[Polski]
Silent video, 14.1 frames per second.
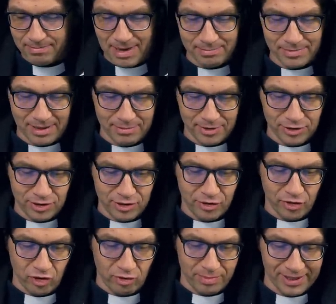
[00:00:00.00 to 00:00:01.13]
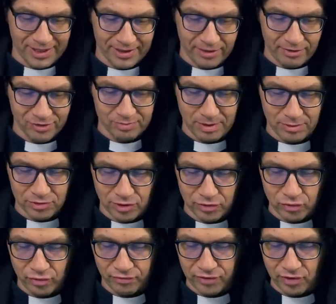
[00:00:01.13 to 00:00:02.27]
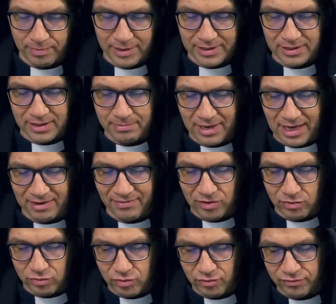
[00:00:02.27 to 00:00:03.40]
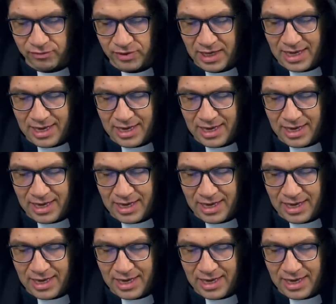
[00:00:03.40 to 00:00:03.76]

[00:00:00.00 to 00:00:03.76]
Mam na myśli chorobę jednego z małżonków i obecny brak warunków